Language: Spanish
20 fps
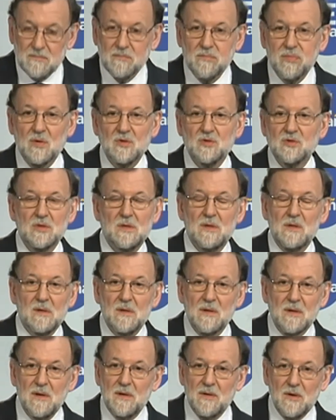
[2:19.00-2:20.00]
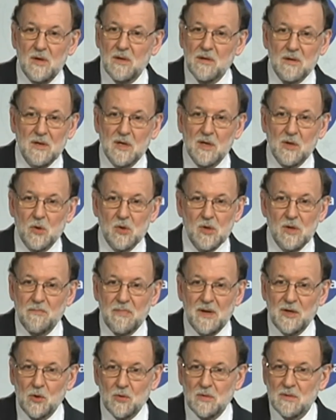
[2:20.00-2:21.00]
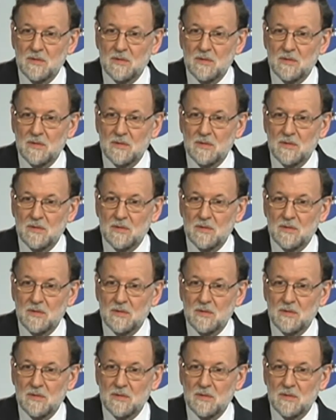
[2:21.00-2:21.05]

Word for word: Pues eh, que yo sepa, no.